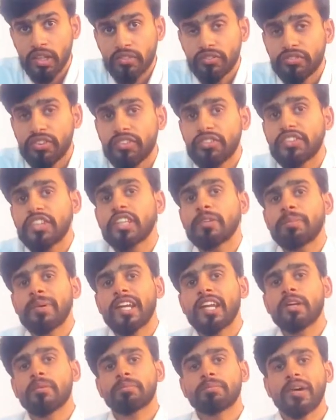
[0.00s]
50 पे
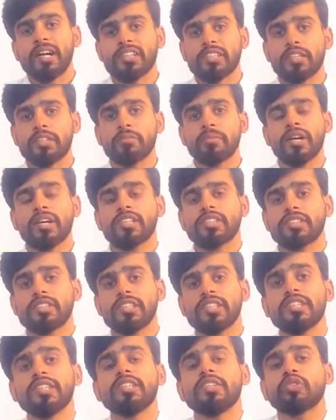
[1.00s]
पासिंग मार्क्स
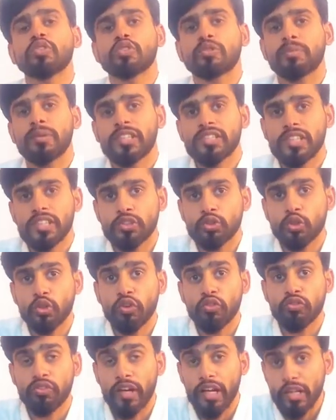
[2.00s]
थी उसमें से जो
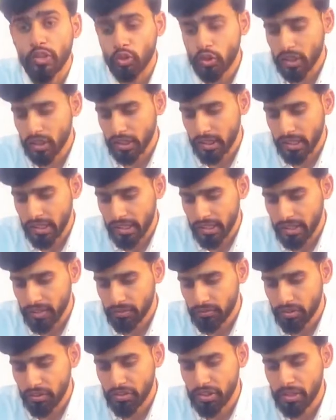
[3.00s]
फेल्योर थे
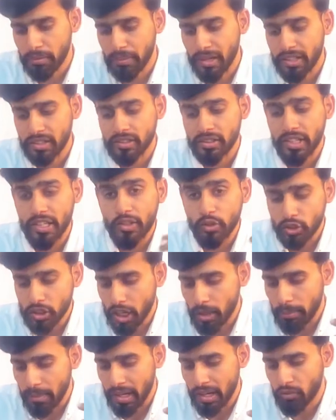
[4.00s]
50 मार्क्स नहीं उठा
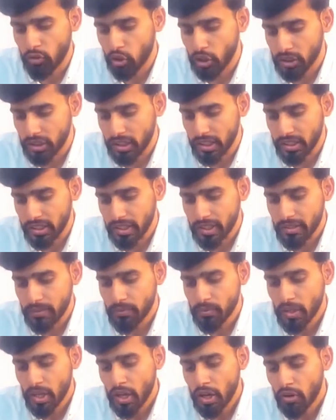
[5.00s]
पाए वो कितने थे
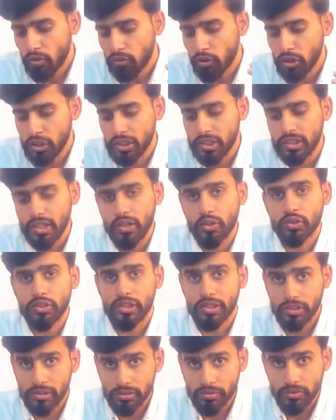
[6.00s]

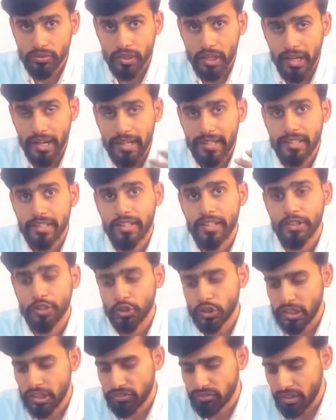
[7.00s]

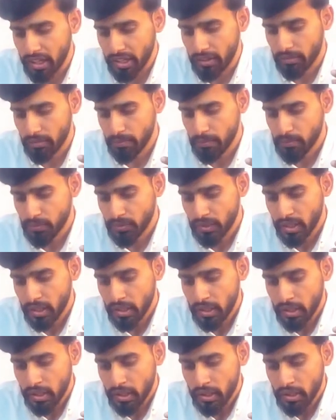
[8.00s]

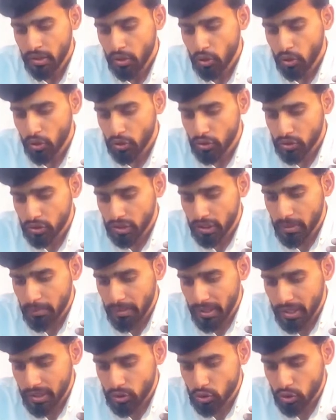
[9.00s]
14,825 और उसके
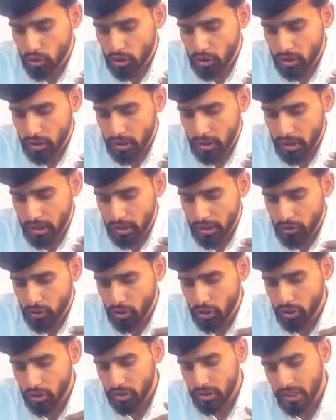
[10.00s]
बाद जो यू
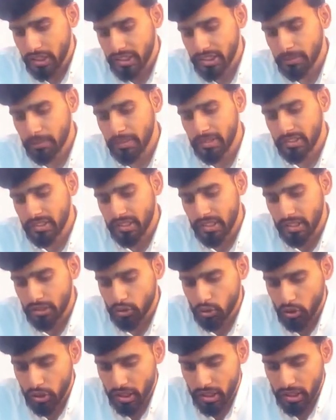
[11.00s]
नो डेसिबल्स हैं
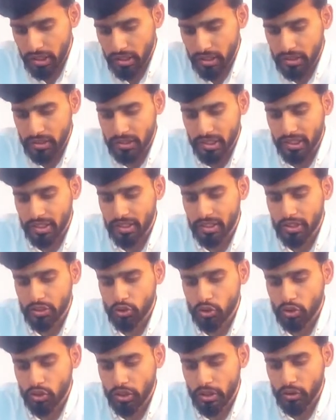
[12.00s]
जो कि ज़्यादातर
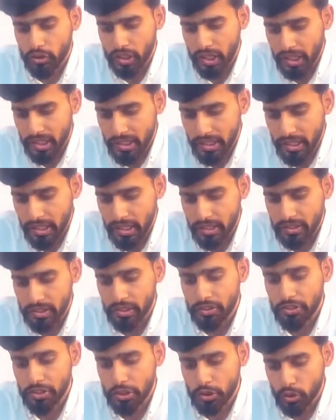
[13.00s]
जिन्होंने उठाई हैं
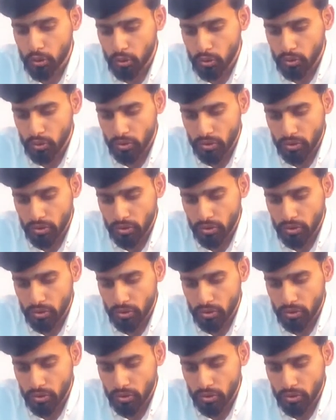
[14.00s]
72